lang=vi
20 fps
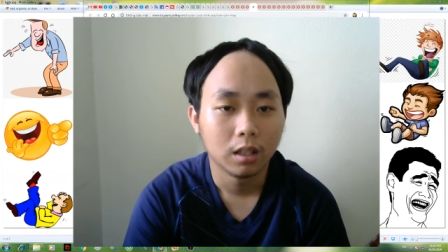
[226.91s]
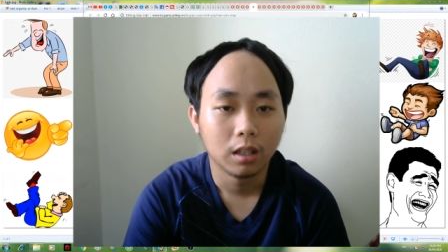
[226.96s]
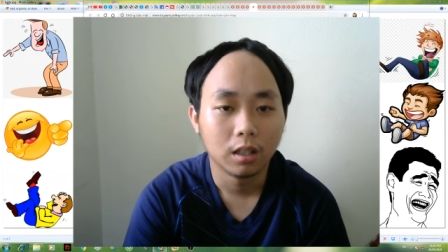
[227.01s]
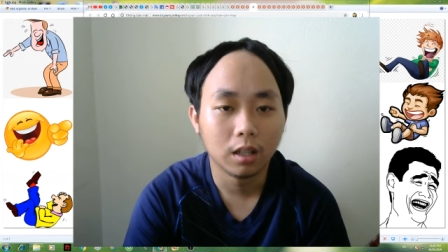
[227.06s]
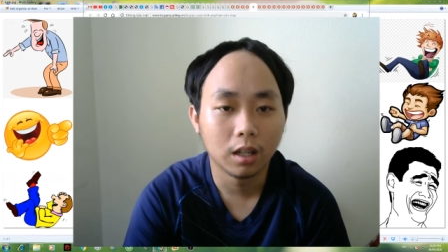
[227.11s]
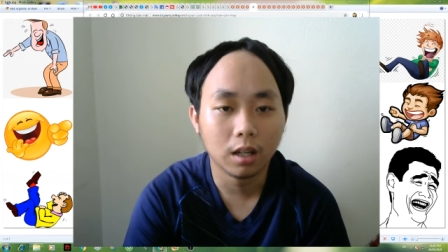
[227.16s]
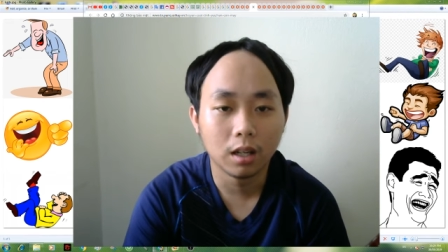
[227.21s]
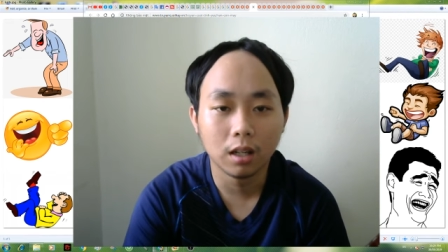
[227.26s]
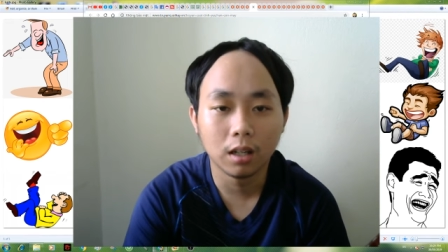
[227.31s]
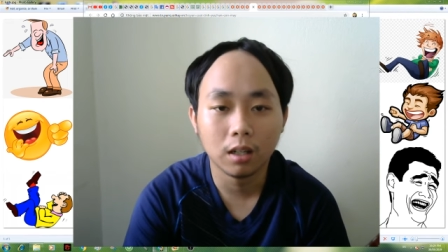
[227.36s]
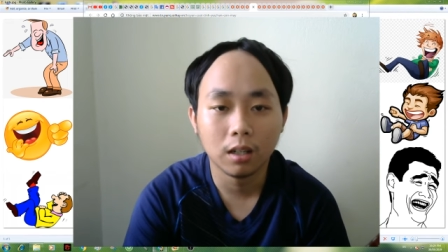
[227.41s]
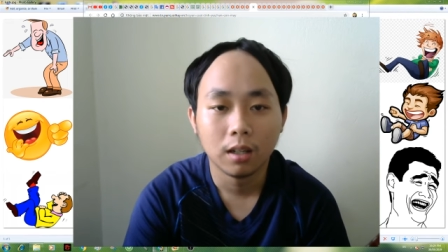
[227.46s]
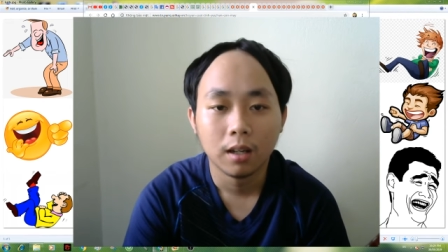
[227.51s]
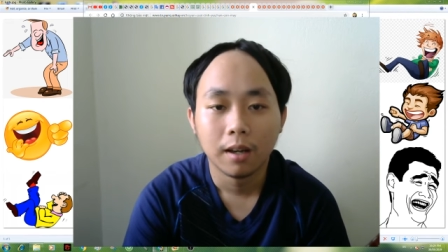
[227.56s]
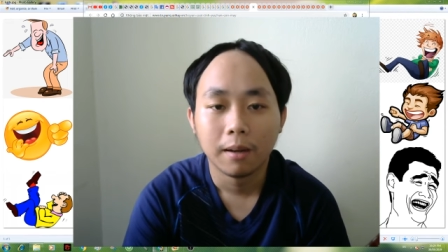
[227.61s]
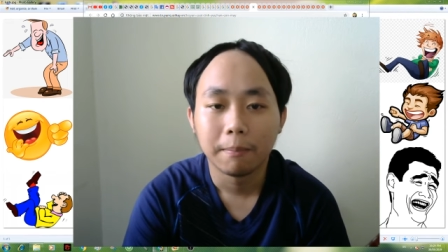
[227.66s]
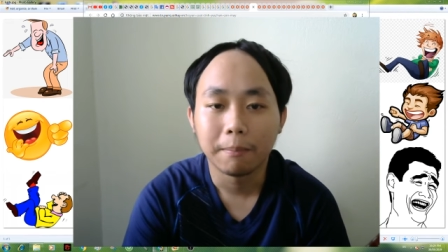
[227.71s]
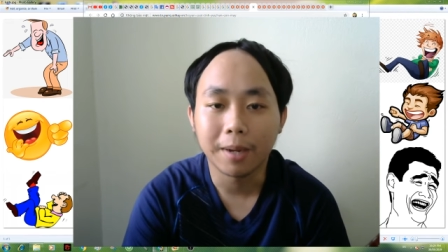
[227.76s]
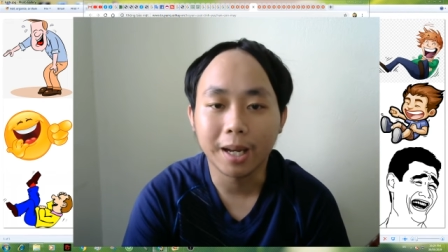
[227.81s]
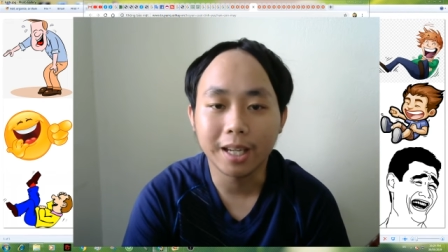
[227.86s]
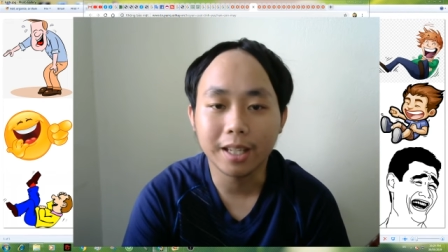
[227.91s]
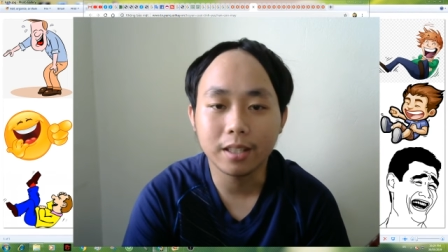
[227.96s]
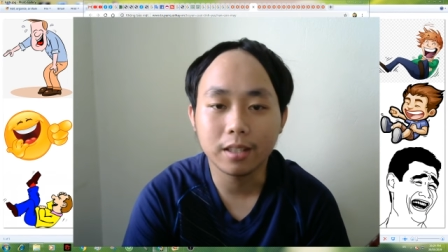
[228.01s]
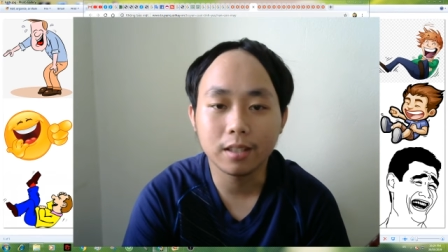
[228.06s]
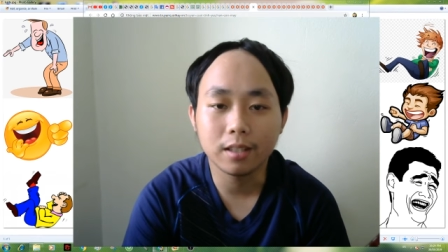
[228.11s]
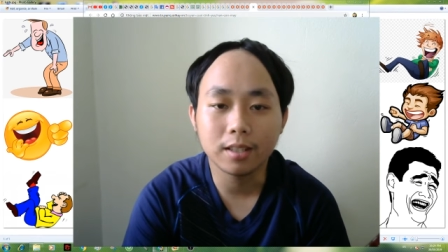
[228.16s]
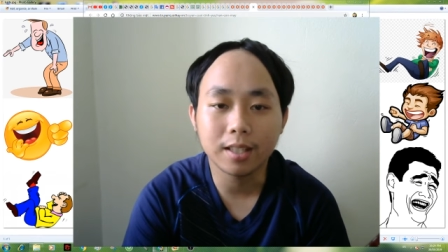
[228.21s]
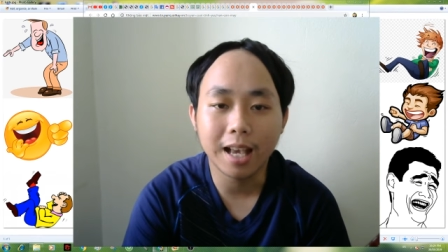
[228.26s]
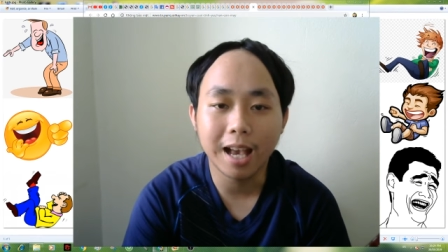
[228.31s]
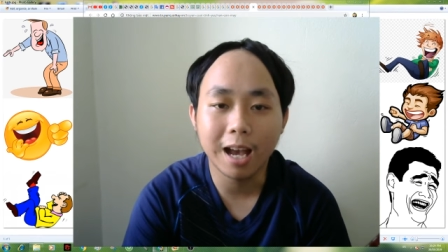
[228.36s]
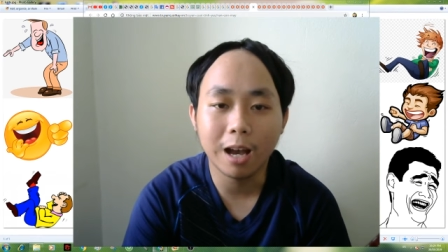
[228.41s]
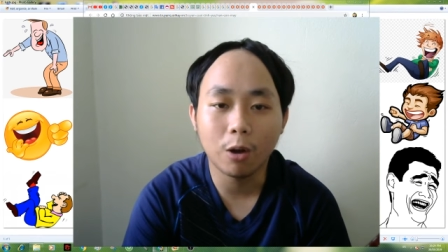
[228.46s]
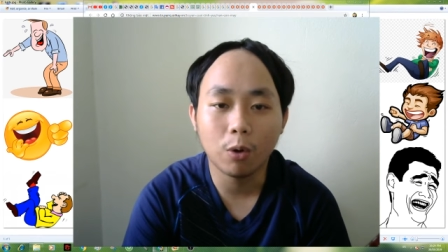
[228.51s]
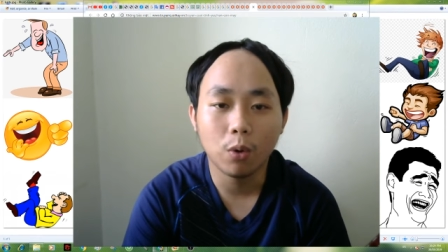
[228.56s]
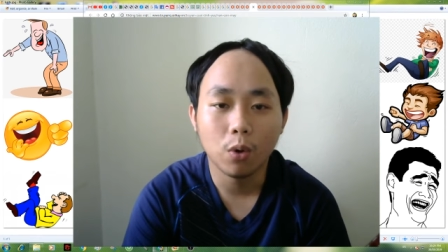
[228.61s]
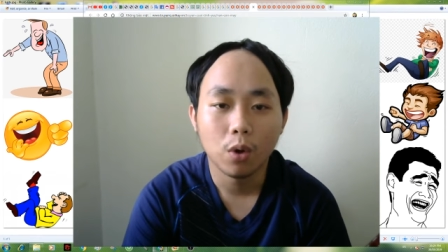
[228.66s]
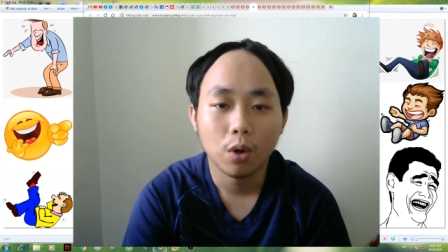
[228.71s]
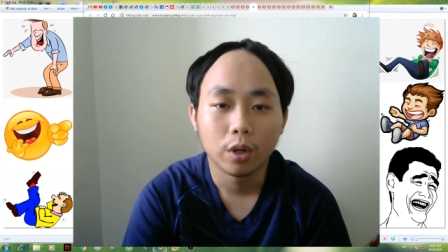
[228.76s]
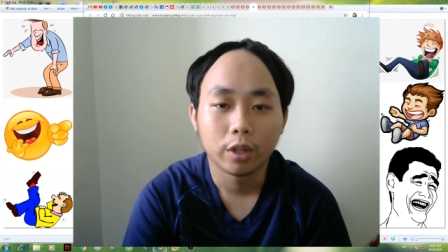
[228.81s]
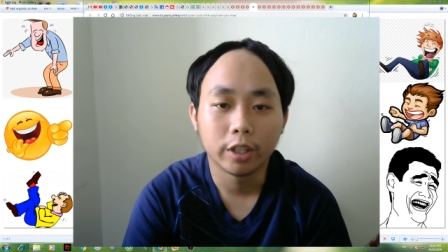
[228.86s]
L May chứ
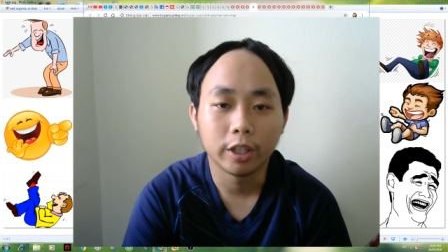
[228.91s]
sao